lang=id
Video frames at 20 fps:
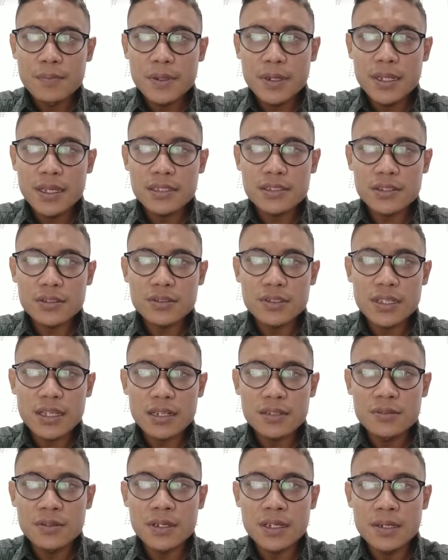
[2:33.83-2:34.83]
media
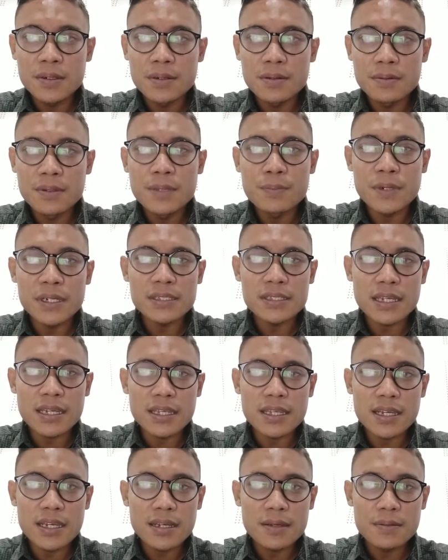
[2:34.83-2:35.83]
sosial juga
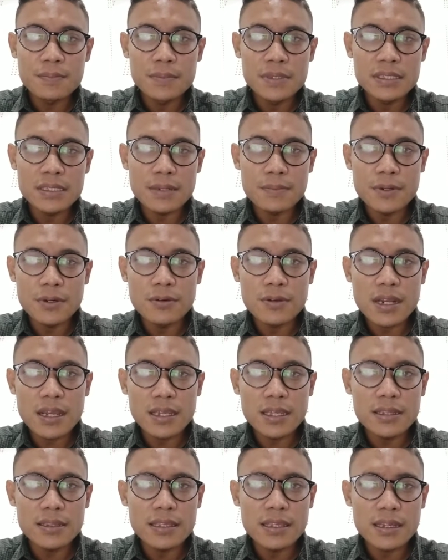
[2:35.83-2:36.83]
dipercaya bisa
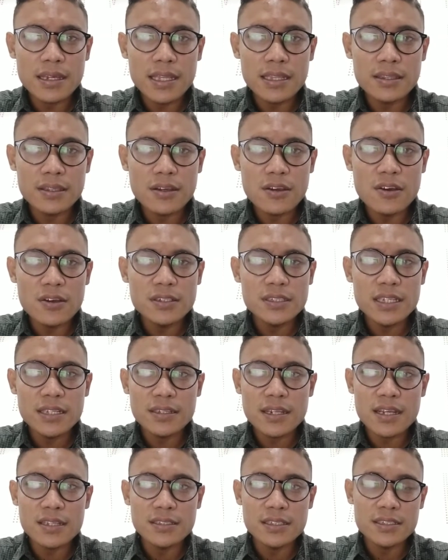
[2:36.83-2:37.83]
mengurangi tingkat
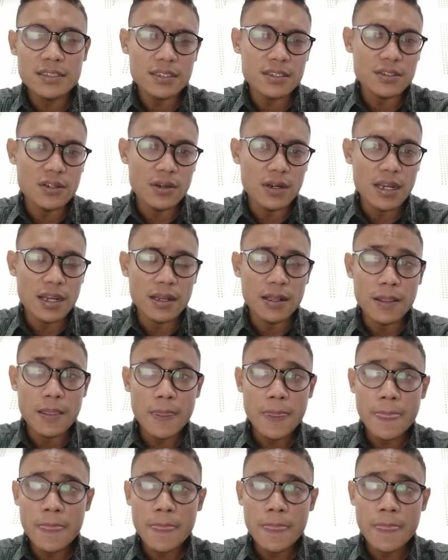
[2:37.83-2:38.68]
konsentrasi seseorang.